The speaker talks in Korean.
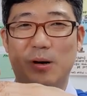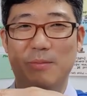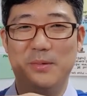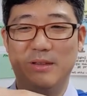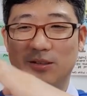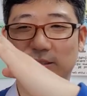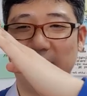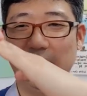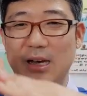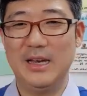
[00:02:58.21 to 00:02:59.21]
앞에서
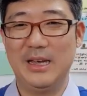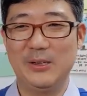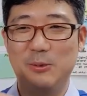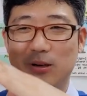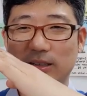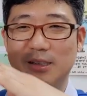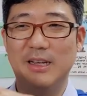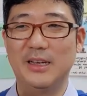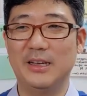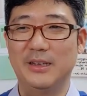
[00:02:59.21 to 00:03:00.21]
계속
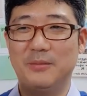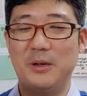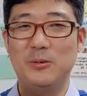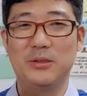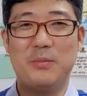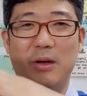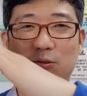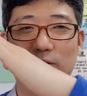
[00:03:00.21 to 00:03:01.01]
하는데 계속 이게 배가